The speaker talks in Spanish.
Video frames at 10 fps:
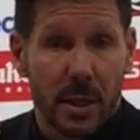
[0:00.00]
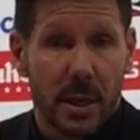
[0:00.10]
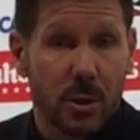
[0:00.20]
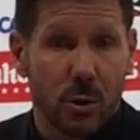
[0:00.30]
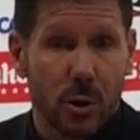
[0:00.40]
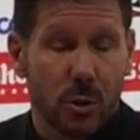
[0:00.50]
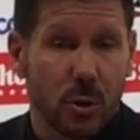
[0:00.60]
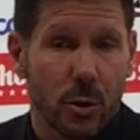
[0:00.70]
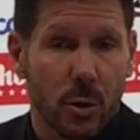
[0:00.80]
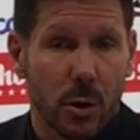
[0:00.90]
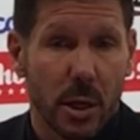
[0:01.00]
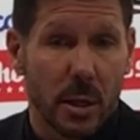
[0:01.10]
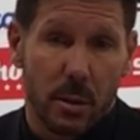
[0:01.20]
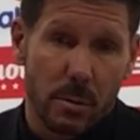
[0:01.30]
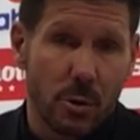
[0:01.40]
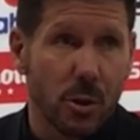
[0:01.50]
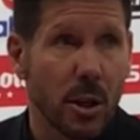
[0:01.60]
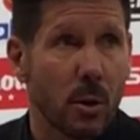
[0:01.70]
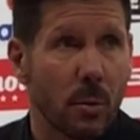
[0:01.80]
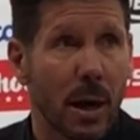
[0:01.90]
y obviamente eso hizo que
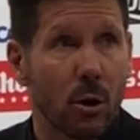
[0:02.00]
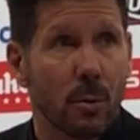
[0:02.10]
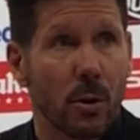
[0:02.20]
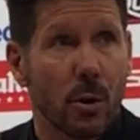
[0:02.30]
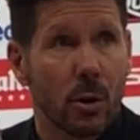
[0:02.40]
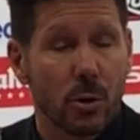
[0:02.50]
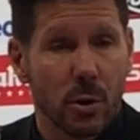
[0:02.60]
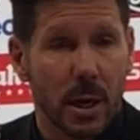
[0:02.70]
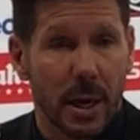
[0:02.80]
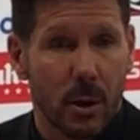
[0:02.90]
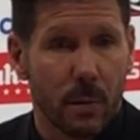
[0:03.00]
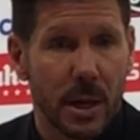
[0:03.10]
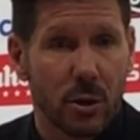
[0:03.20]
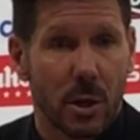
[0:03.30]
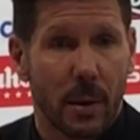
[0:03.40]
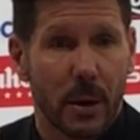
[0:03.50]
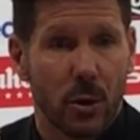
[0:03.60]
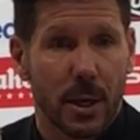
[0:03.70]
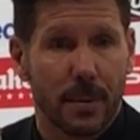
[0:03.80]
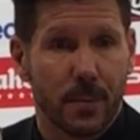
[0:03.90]
nos sintiéramos más cómodos en la recuperación
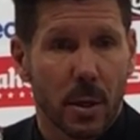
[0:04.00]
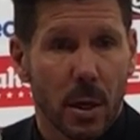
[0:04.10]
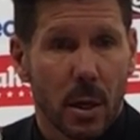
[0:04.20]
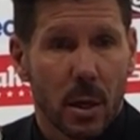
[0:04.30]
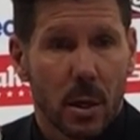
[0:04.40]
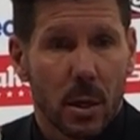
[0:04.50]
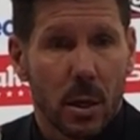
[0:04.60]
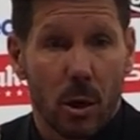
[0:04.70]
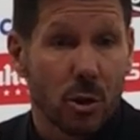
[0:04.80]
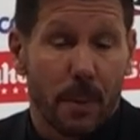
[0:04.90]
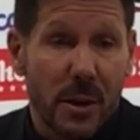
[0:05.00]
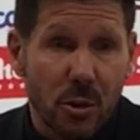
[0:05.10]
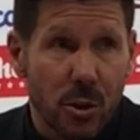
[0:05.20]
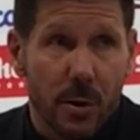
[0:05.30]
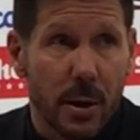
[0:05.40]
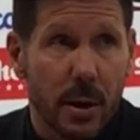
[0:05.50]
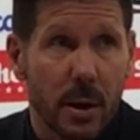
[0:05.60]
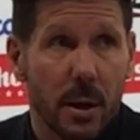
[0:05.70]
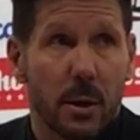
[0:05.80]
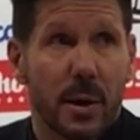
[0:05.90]
de la pelota y los espacios
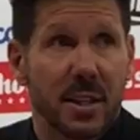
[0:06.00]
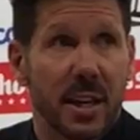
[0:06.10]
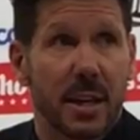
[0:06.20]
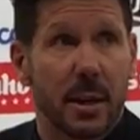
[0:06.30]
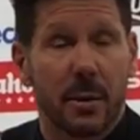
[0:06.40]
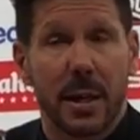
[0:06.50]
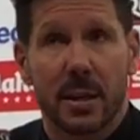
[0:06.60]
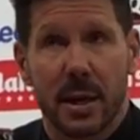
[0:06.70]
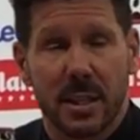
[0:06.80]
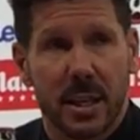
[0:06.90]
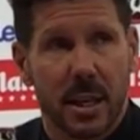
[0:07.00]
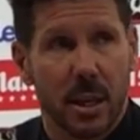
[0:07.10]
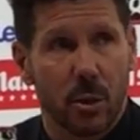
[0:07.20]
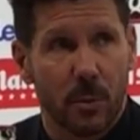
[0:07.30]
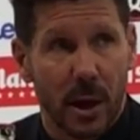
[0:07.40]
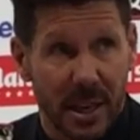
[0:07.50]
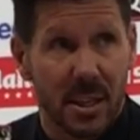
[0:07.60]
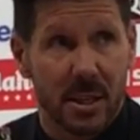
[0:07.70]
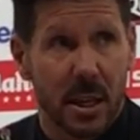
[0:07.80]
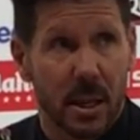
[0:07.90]
iba, iban, seguir, iban a seguir estando
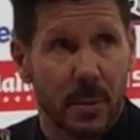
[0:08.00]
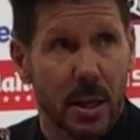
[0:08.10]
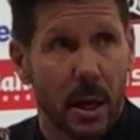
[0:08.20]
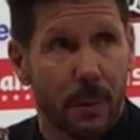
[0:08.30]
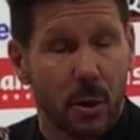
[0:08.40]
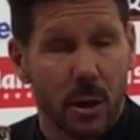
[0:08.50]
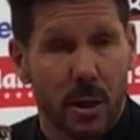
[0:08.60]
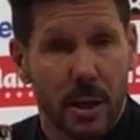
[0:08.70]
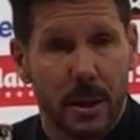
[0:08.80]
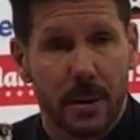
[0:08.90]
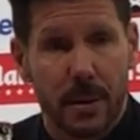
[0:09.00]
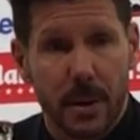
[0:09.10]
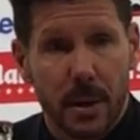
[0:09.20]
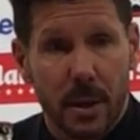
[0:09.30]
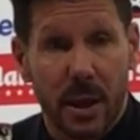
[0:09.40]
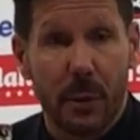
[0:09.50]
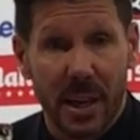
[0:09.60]
por la necesidad también del Sporting de,